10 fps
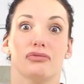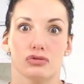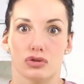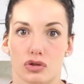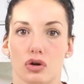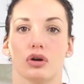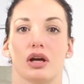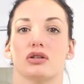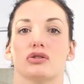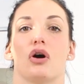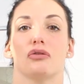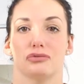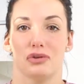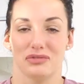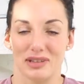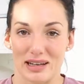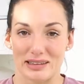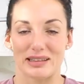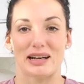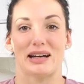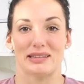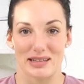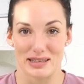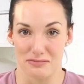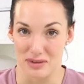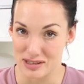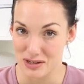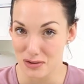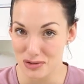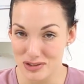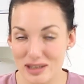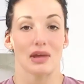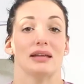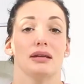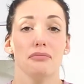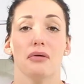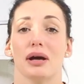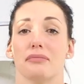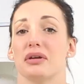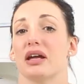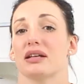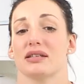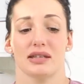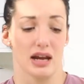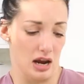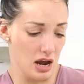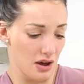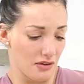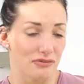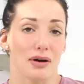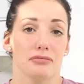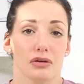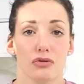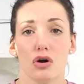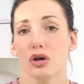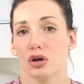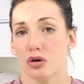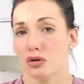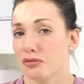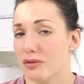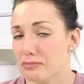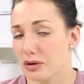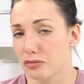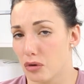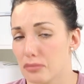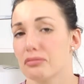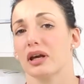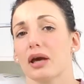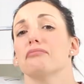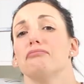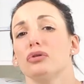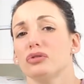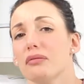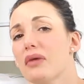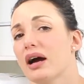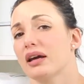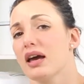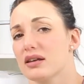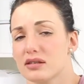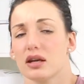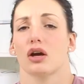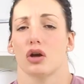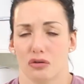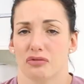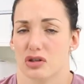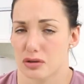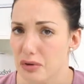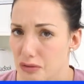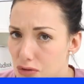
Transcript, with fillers: funziona il software Fidelity Card di SMS Hosting. Andremo poi a capire se fa per voi o non fa per voi, perché potrebbe anche essere che non faccia per